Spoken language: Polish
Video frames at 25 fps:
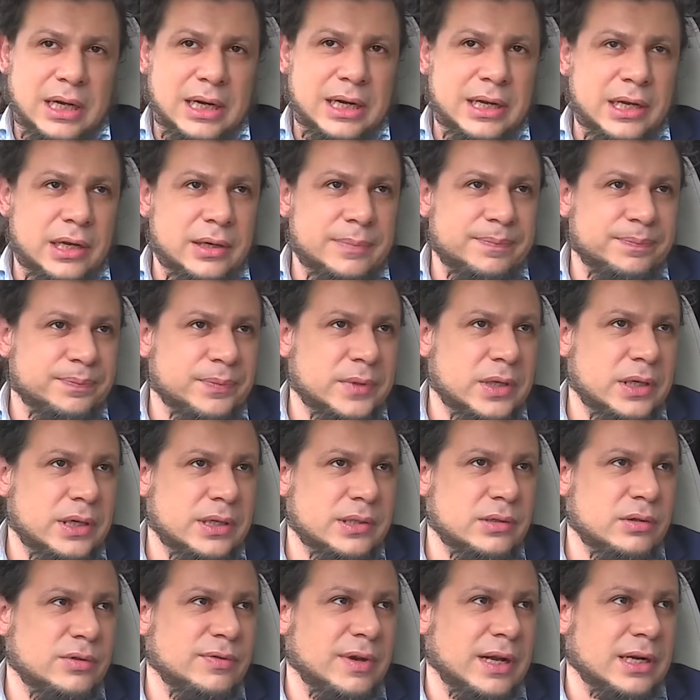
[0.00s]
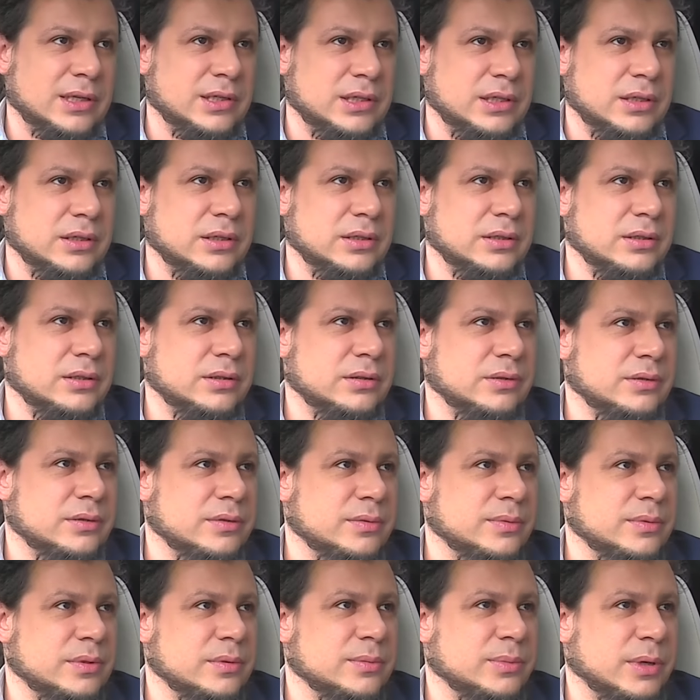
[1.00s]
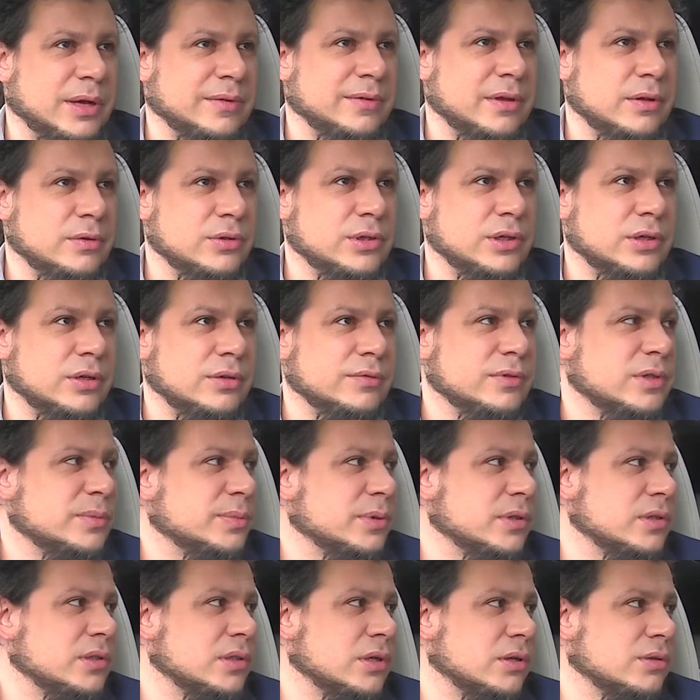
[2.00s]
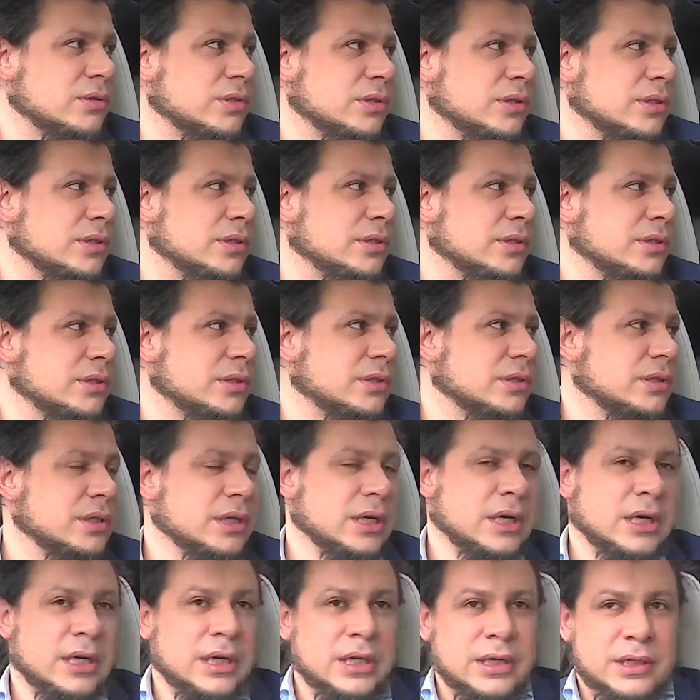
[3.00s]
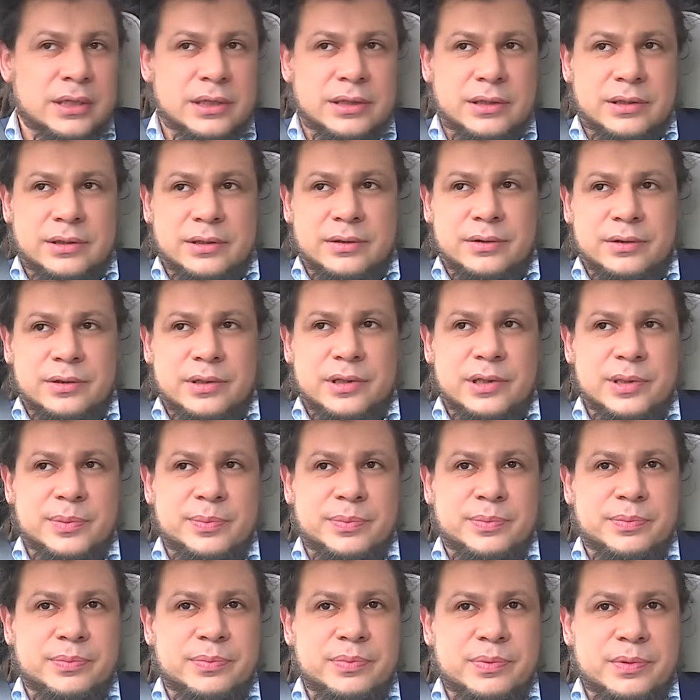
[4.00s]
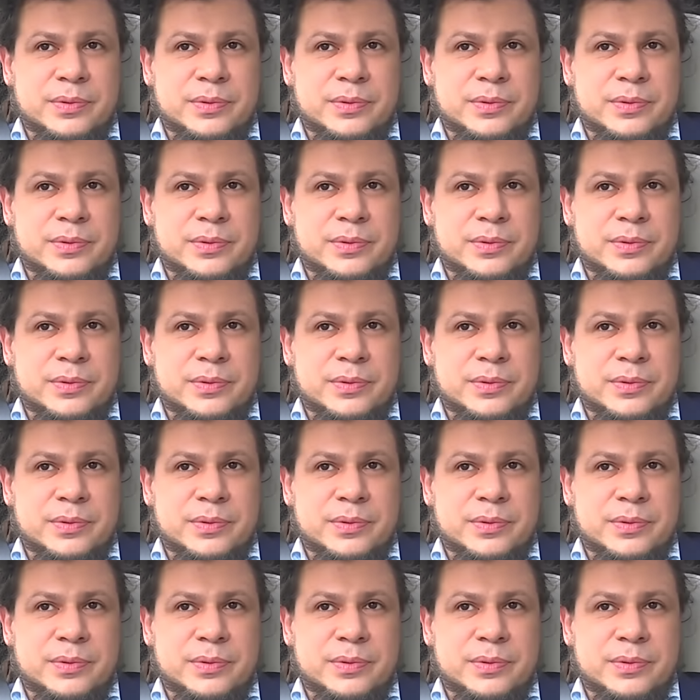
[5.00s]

ale jest otwarcie. Y, pojawiają się nowi sponsorzy. Jednak, tak? Czyli nie ma takiego y, czegoś,